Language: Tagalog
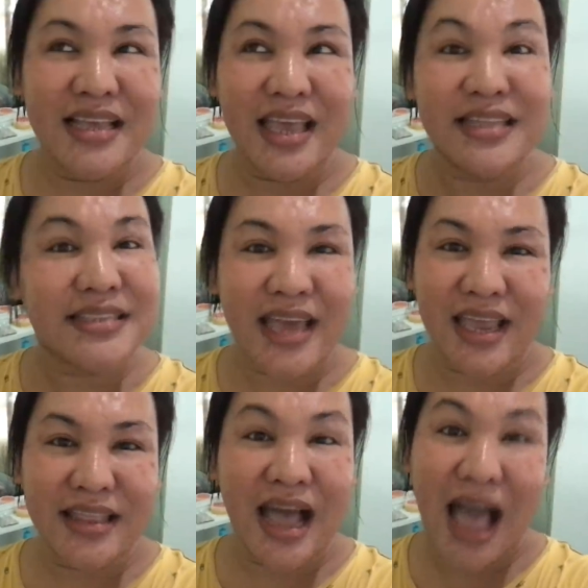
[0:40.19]

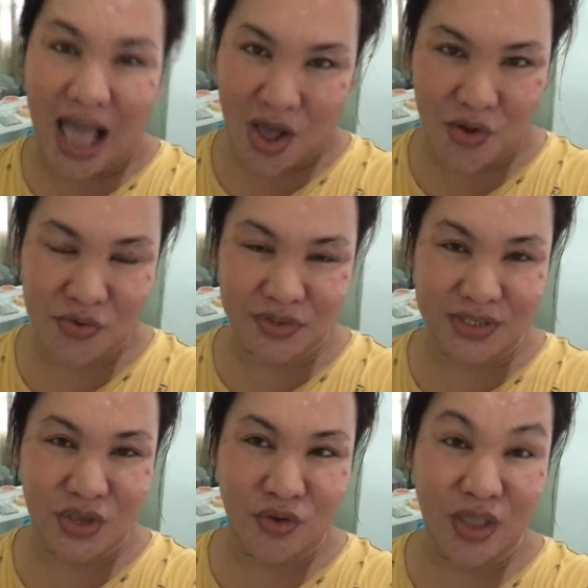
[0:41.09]
inside the
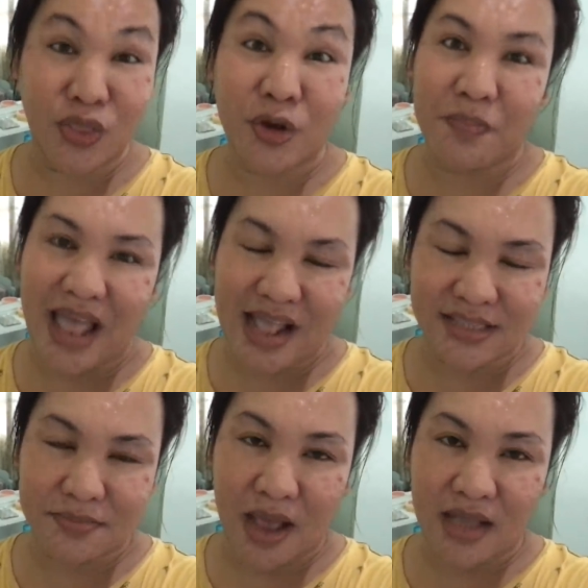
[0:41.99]
house, yung indoor
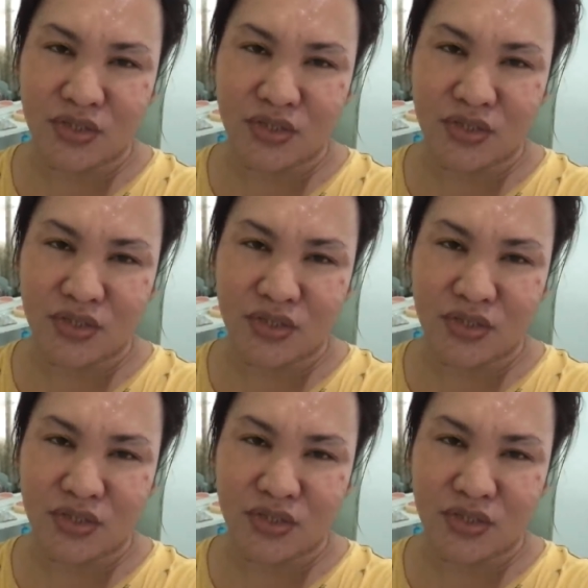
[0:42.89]
plants ba.